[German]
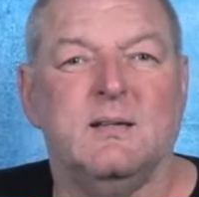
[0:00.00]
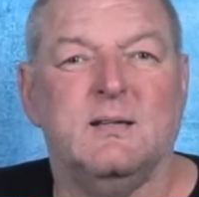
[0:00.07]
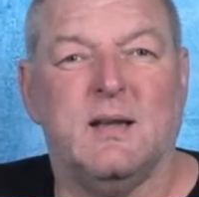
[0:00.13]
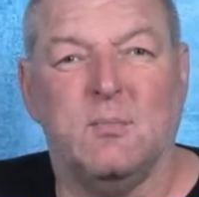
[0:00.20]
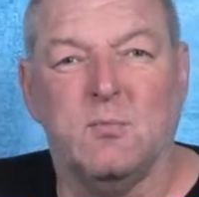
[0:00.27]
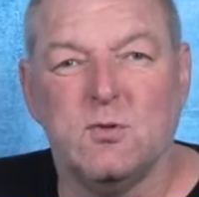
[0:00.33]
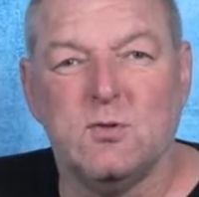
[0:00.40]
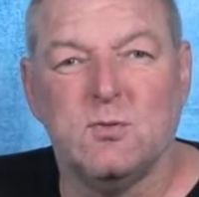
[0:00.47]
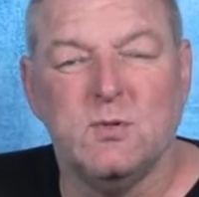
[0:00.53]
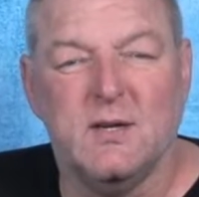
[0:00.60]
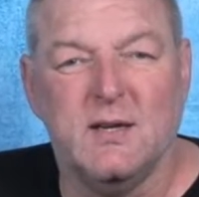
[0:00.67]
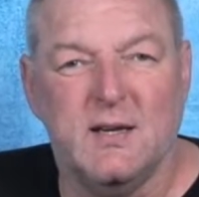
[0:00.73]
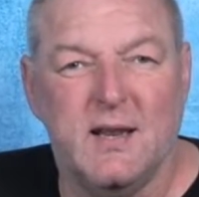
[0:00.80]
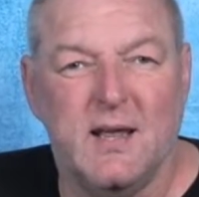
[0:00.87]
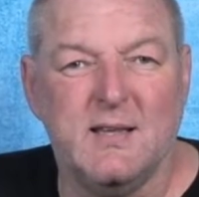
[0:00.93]
dann musst du in
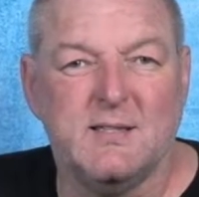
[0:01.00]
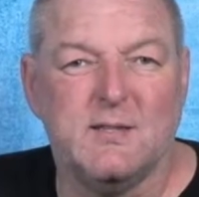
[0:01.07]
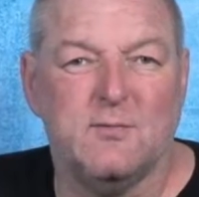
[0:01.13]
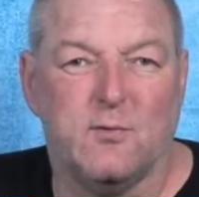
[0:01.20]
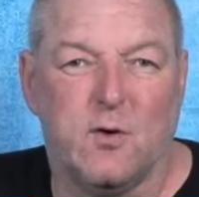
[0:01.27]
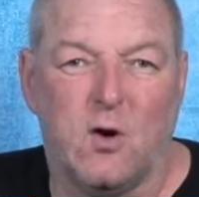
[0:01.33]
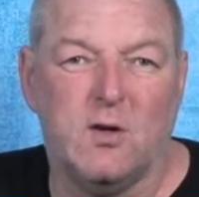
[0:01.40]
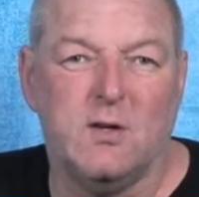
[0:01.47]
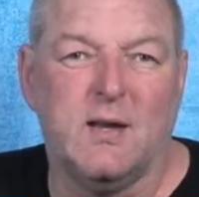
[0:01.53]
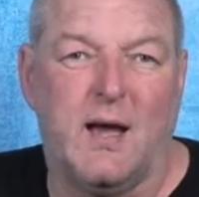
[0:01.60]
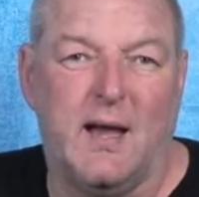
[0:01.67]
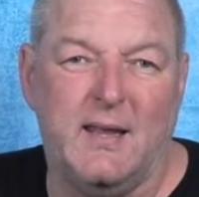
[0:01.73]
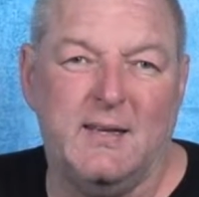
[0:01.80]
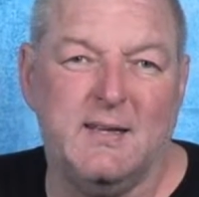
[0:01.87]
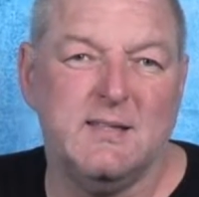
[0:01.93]
den nächsten Wochen
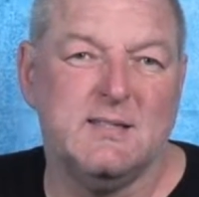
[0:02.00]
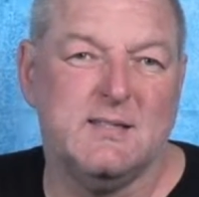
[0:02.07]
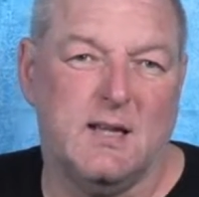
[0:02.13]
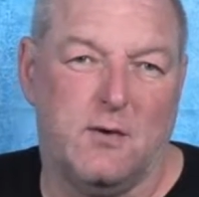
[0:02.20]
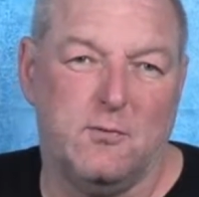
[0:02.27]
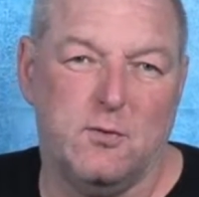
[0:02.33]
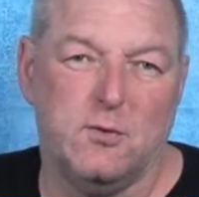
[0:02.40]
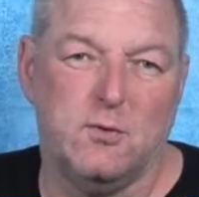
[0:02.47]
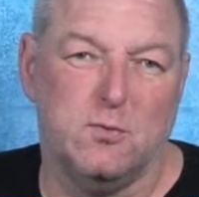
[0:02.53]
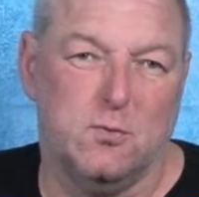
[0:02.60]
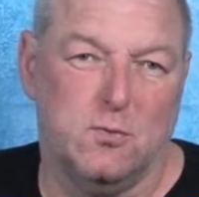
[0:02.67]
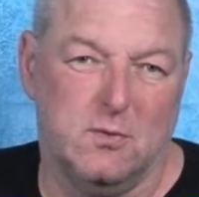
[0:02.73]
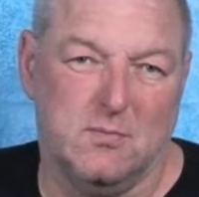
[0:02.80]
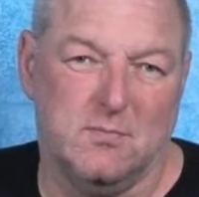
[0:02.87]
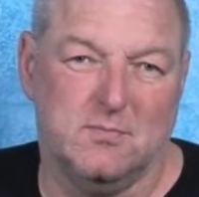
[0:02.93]
einiges dafür
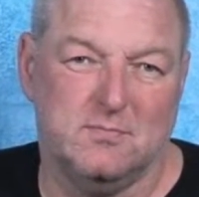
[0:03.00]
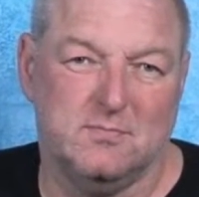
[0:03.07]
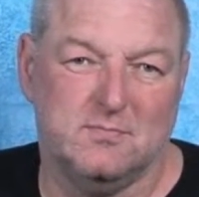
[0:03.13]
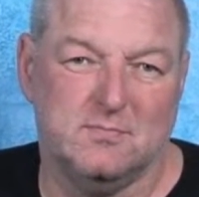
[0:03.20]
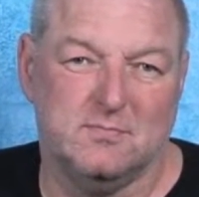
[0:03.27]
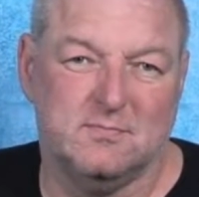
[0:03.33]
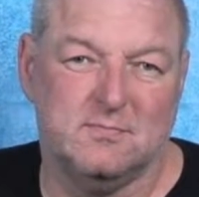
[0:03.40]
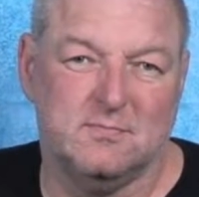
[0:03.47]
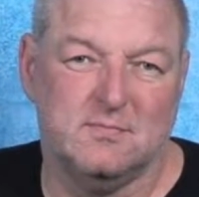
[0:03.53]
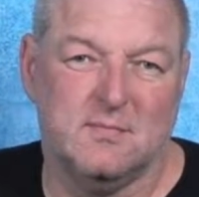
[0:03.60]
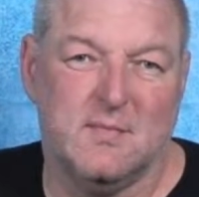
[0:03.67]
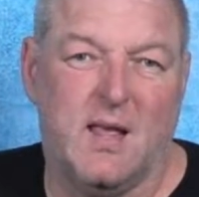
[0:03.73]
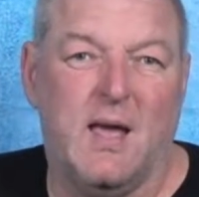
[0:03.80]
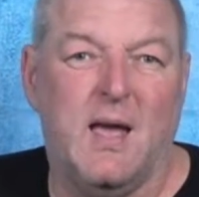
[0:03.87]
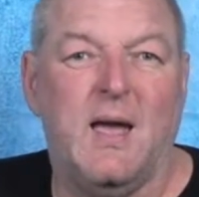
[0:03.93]
tun.
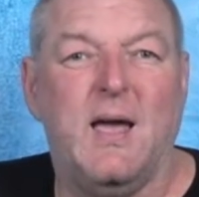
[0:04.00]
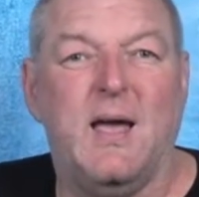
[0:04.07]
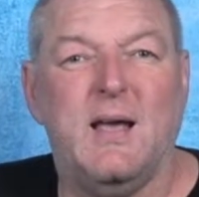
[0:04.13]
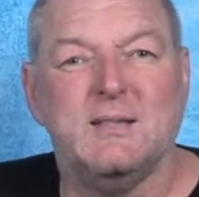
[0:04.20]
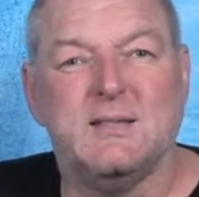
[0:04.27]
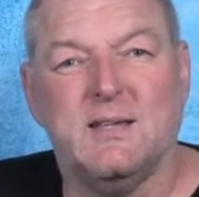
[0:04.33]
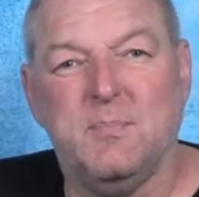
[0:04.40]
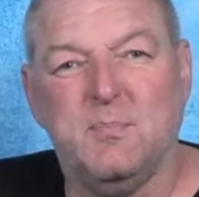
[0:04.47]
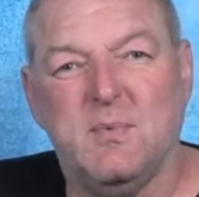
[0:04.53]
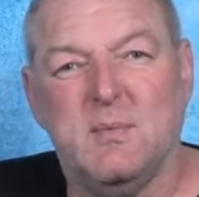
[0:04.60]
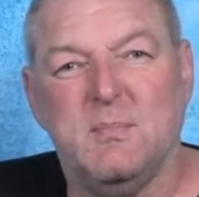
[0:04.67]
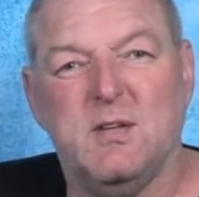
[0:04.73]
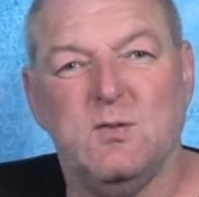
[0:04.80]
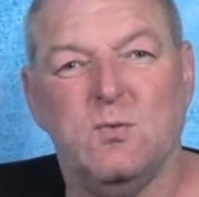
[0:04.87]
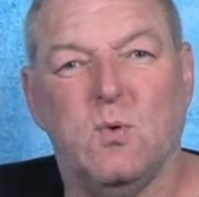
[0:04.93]
Es gibt
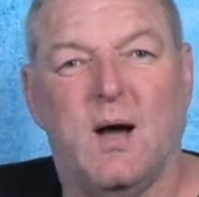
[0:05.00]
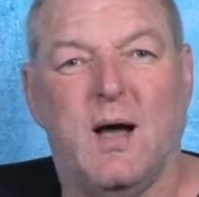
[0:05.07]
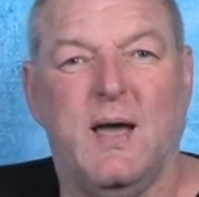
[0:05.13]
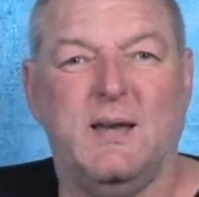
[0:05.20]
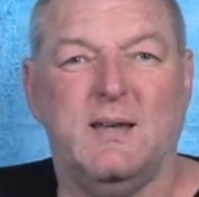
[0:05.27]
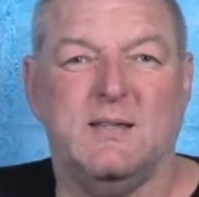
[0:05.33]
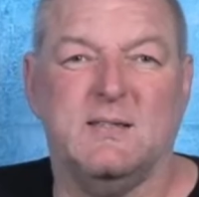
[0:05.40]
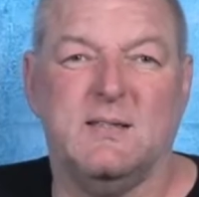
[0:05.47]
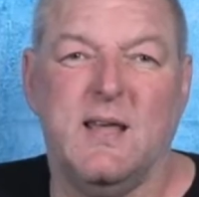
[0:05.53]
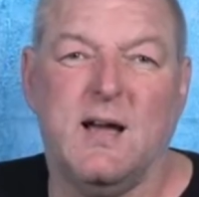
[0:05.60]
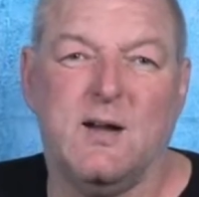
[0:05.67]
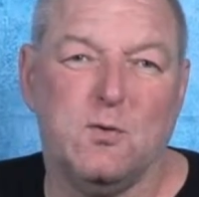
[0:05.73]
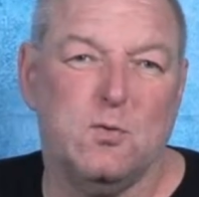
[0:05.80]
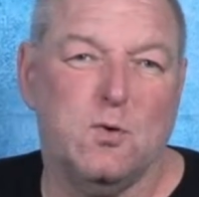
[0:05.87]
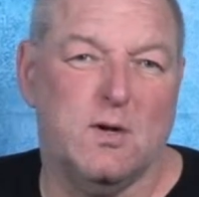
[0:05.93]
nämlich nur eine
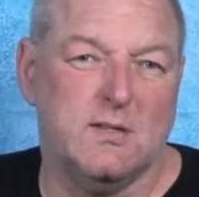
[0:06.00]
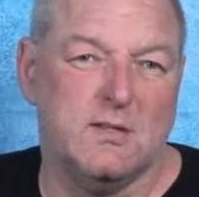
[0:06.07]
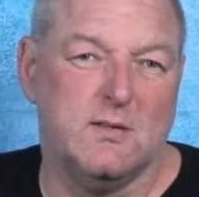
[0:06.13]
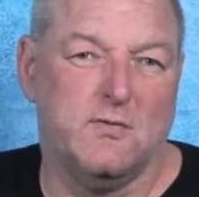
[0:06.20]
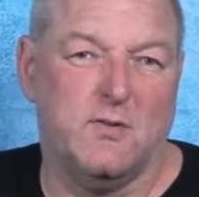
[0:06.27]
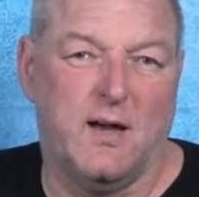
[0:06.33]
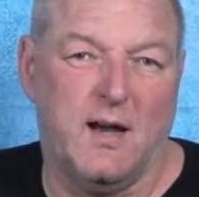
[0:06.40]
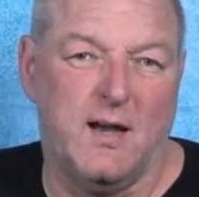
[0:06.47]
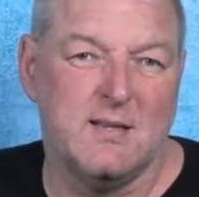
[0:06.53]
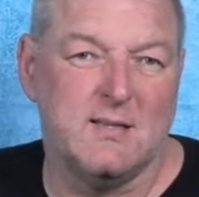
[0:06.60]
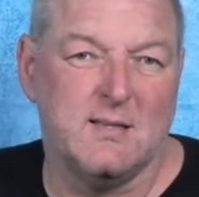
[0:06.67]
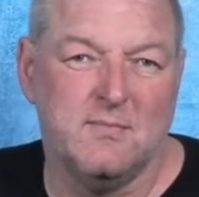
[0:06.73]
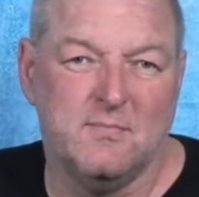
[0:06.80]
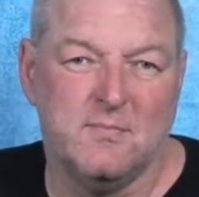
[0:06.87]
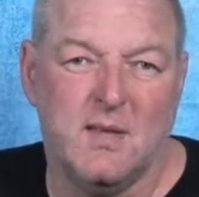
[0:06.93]
sehr kurze
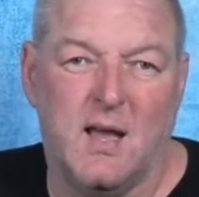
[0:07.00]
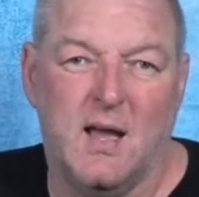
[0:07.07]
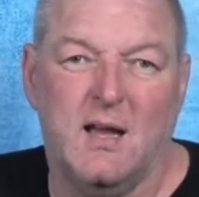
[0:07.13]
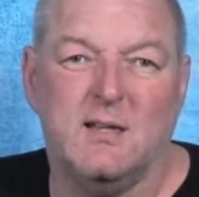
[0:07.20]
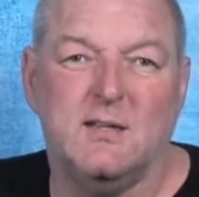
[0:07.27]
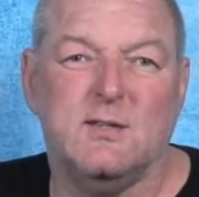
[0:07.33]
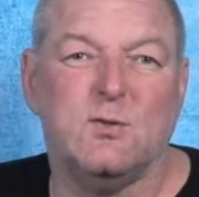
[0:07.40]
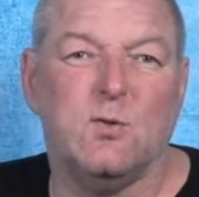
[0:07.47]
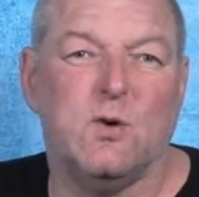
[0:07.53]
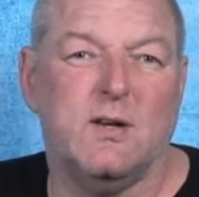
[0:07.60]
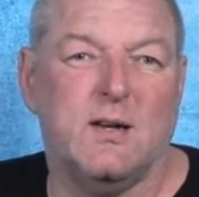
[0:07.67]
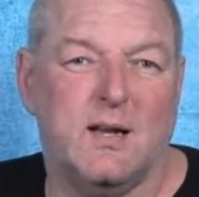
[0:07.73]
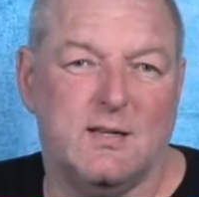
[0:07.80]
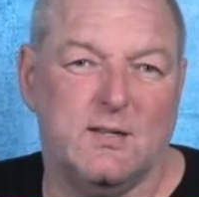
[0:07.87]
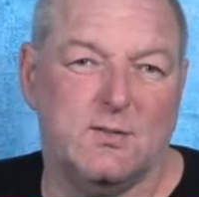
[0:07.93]
Phase, die
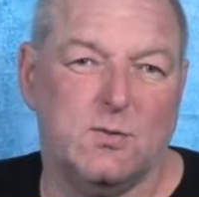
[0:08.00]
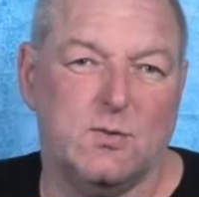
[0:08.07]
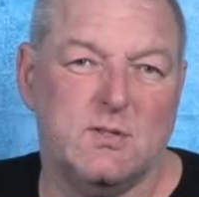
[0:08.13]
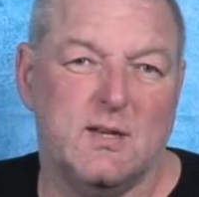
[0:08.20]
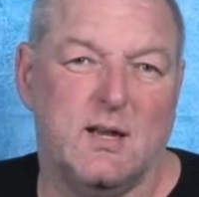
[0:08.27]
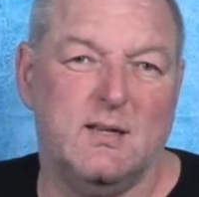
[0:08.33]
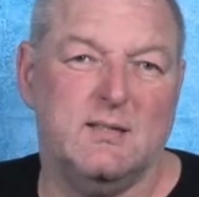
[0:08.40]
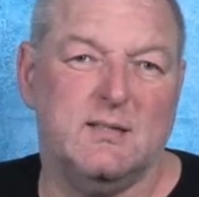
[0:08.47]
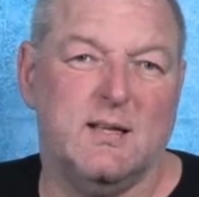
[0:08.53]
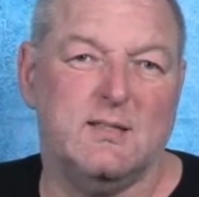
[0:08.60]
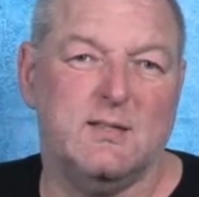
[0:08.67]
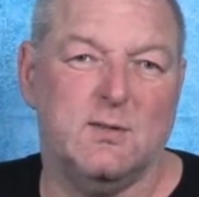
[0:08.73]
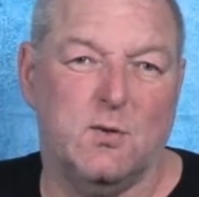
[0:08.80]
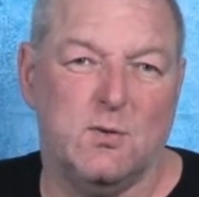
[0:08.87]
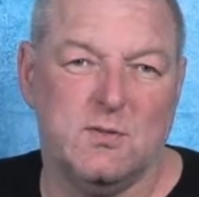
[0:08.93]
sogenannte
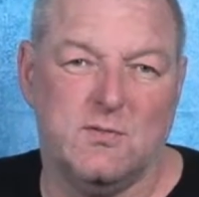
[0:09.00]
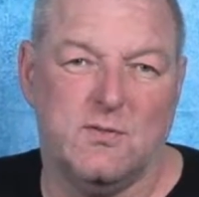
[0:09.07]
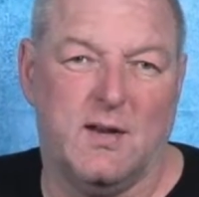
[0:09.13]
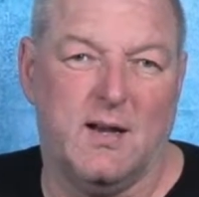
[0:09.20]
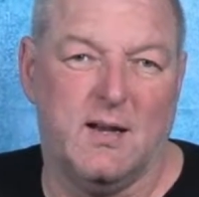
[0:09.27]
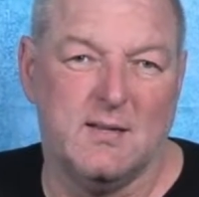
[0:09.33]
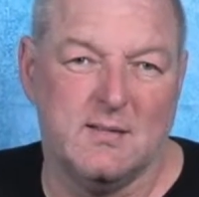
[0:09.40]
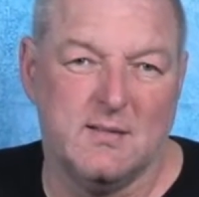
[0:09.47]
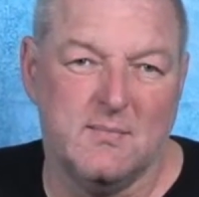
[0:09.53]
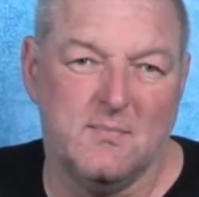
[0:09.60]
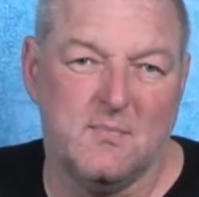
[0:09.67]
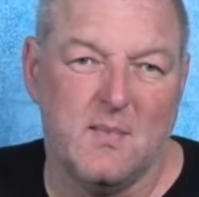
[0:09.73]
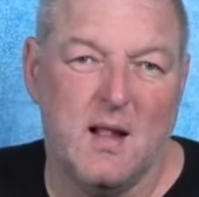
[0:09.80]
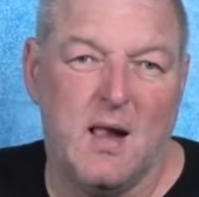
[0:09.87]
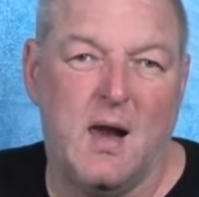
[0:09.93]
Sozialisationsphase,
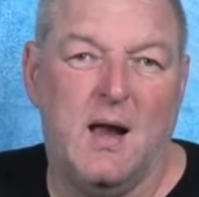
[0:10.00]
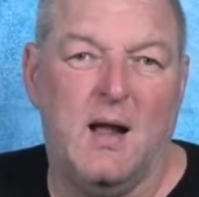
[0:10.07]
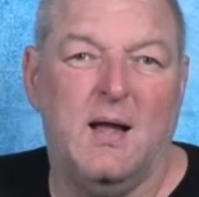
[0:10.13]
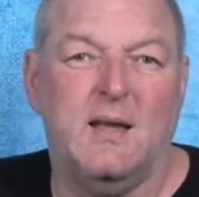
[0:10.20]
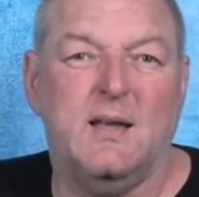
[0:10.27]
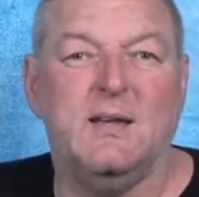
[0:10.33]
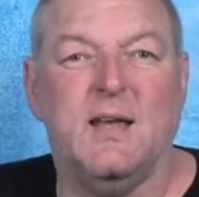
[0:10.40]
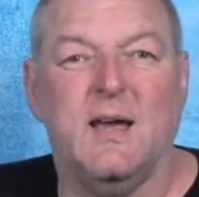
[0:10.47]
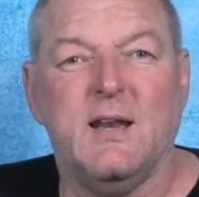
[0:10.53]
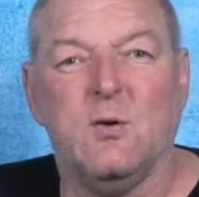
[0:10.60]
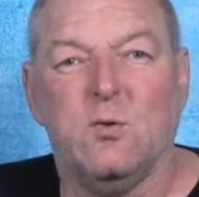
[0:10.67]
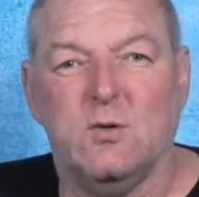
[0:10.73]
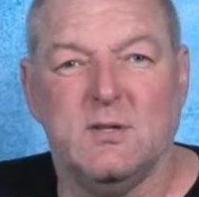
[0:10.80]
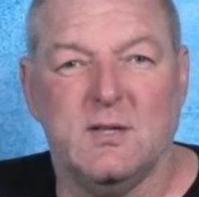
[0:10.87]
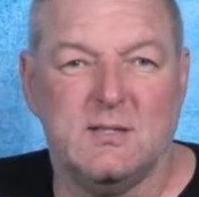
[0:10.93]
in der der
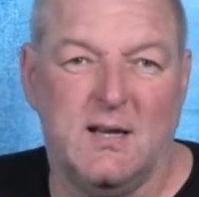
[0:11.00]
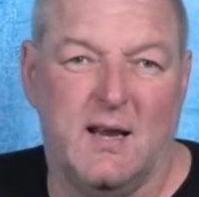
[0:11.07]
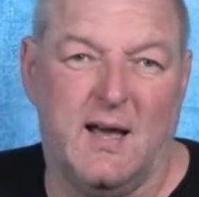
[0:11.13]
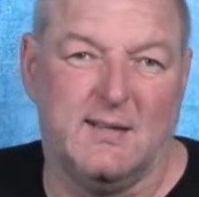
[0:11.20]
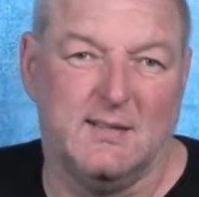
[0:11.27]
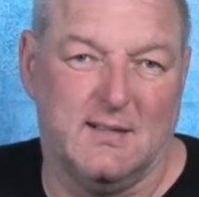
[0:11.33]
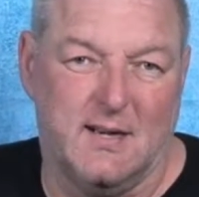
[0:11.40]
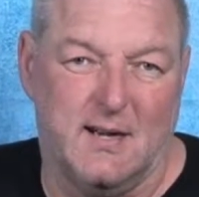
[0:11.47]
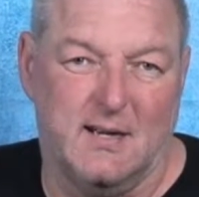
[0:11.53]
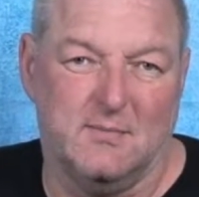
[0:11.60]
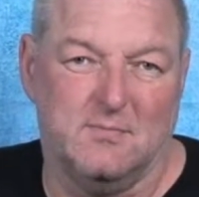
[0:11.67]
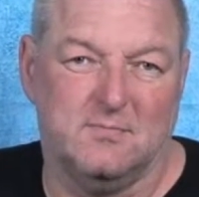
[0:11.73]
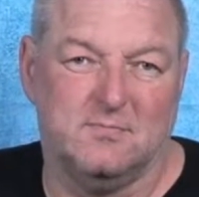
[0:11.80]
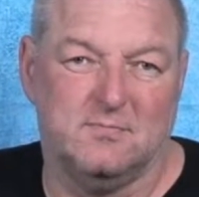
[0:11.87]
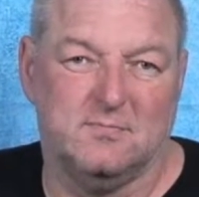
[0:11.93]
Hund das lernen
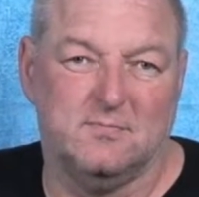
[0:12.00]
kann.